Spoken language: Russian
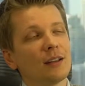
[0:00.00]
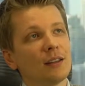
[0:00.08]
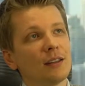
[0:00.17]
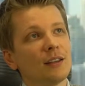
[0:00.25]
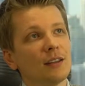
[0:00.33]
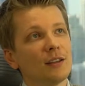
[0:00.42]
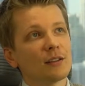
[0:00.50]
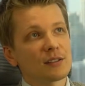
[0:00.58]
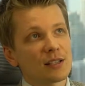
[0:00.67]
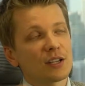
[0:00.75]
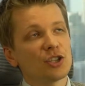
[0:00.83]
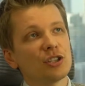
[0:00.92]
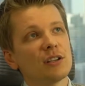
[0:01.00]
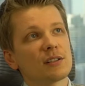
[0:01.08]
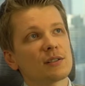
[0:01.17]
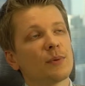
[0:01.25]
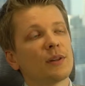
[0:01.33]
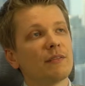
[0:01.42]
и, и за
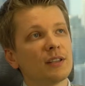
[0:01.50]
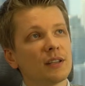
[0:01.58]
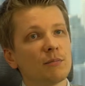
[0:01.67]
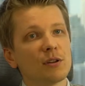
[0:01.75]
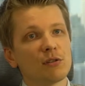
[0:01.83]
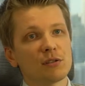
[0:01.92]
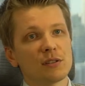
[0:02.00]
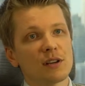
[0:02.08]
4,5 миллиона